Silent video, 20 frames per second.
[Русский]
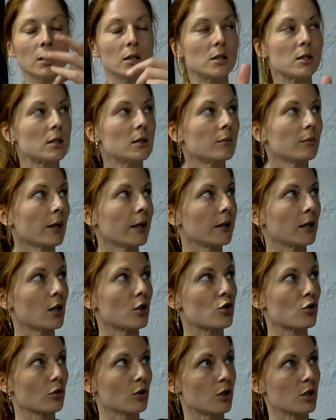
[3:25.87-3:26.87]
не снимай, я
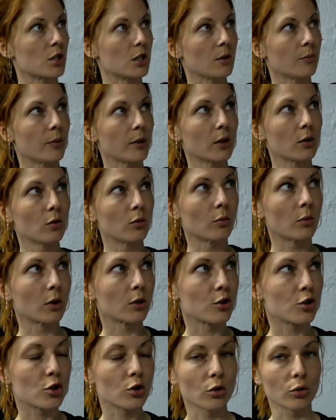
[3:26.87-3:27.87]
еще даже не
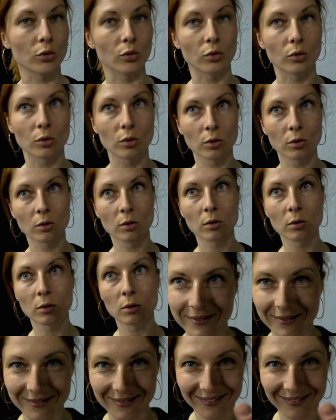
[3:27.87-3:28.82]
придумала, что тут. Закрой глаза.